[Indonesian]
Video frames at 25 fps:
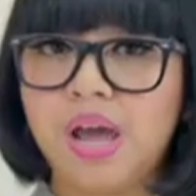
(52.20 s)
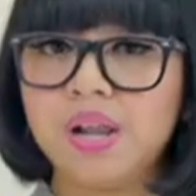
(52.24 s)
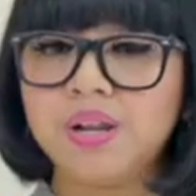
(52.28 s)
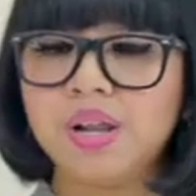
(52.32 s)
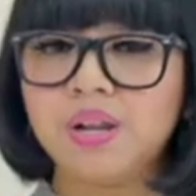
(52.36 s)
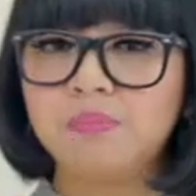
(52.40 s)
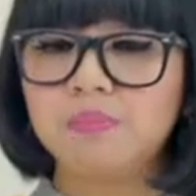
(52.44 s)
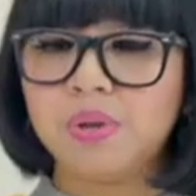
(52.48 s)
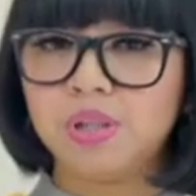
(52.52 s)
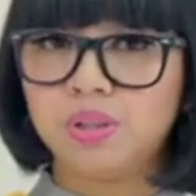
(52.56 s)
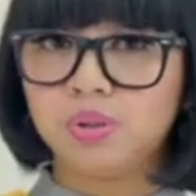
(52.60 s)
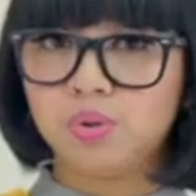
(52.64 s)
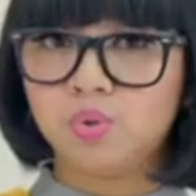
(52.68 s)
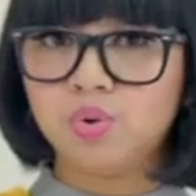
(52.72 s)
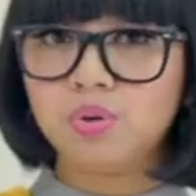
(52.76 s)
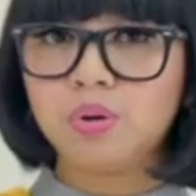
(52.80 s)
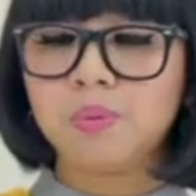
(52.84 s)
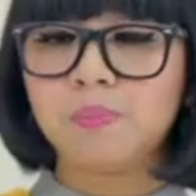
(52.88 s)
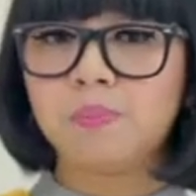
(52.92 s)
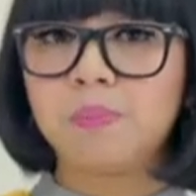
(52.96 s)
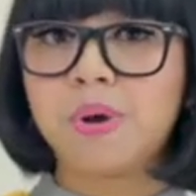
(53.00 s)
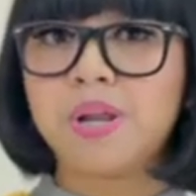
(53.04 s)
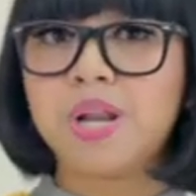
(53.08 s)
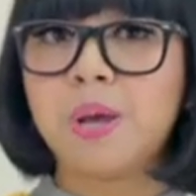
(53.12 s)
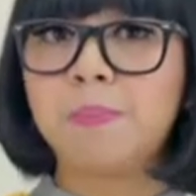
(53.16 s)
dan bentuk
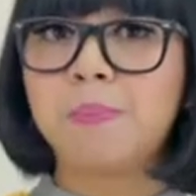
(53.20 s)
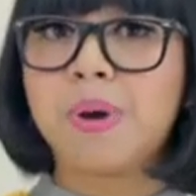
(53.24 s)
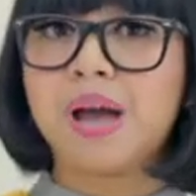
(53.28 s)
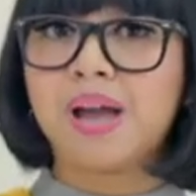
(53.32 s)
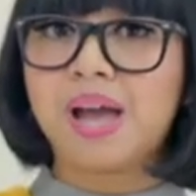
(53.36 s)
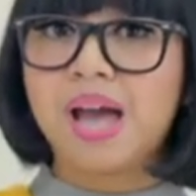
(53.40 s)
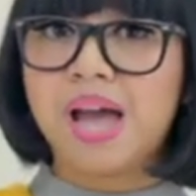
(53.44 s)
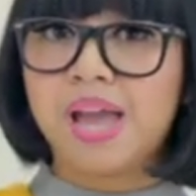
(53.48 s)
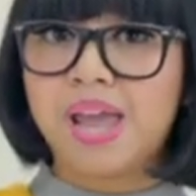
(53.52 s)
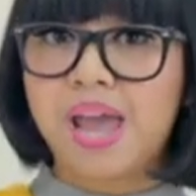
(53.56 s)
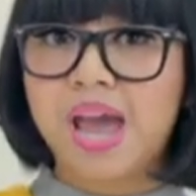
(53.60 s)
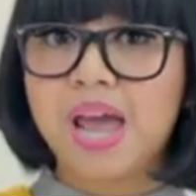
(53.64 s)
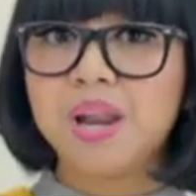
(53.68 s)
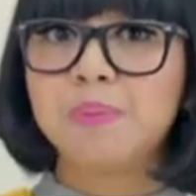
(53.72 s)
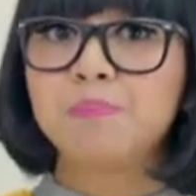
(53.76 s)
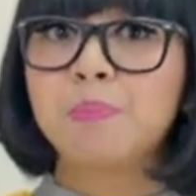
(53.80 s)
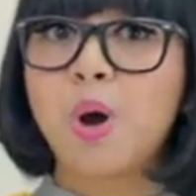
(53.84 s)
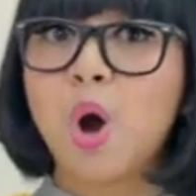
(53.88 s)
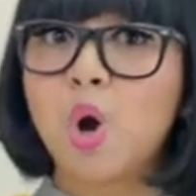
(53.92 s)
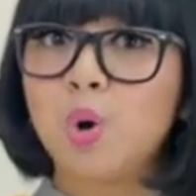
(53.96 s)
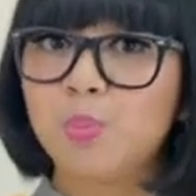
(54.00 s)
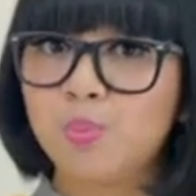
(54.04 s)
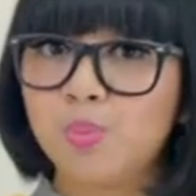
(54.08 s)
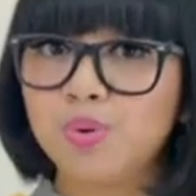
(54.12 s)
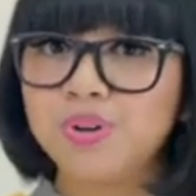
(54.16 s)
pada pakaian
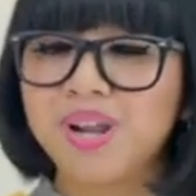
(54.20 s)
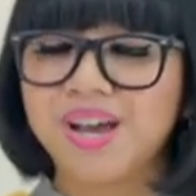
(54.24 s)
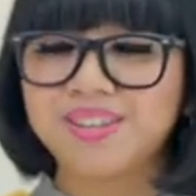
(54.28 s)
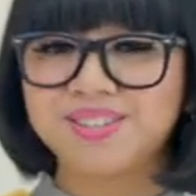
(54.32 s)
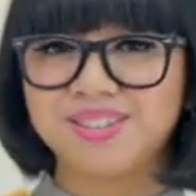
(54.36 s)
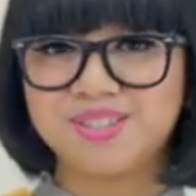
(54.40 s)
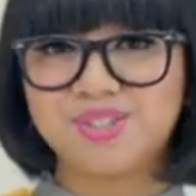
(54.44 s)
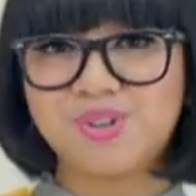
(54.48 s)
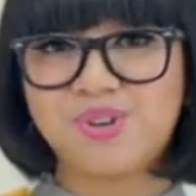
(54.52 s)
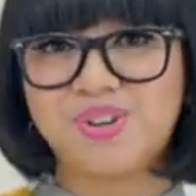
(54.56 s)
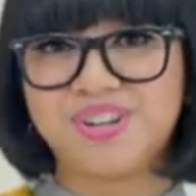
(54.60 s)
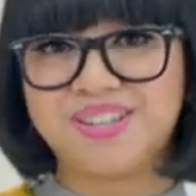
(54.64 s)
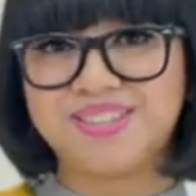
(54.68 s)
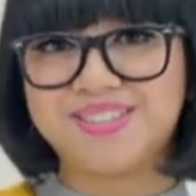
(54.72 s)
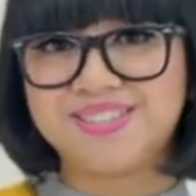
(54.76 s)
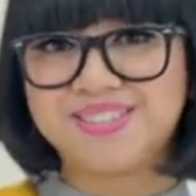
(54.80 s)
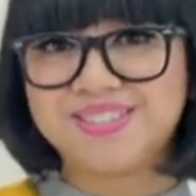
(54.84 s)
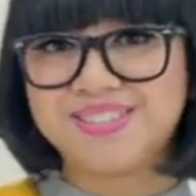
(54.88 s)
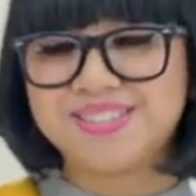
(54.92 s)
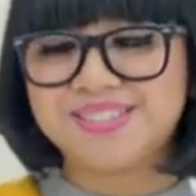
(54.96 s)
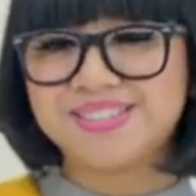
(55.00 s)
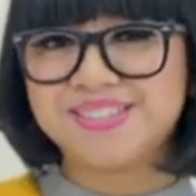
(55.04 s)
maupun aksesoris.